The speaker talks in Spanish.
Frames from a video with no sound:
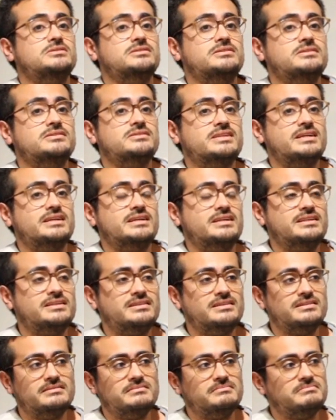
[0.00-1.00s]
O sea,
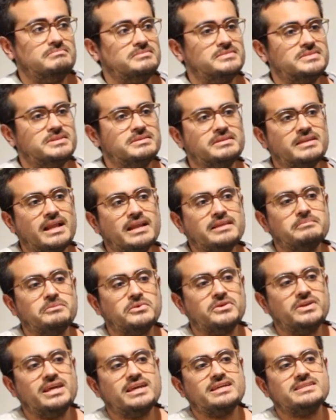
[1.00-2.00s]
alguien
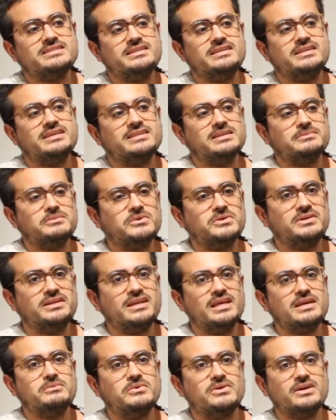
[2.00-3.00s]
podría decir, estamos en
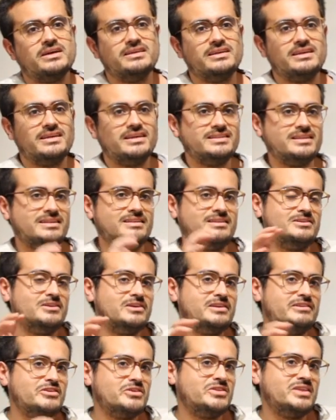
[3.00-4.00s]
la época en que están los
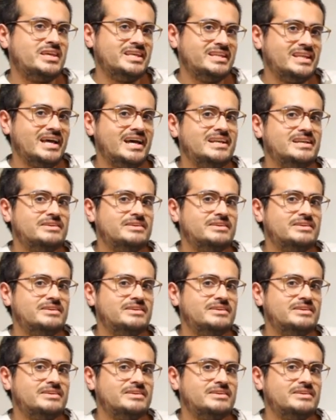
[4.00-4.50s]
libros digitales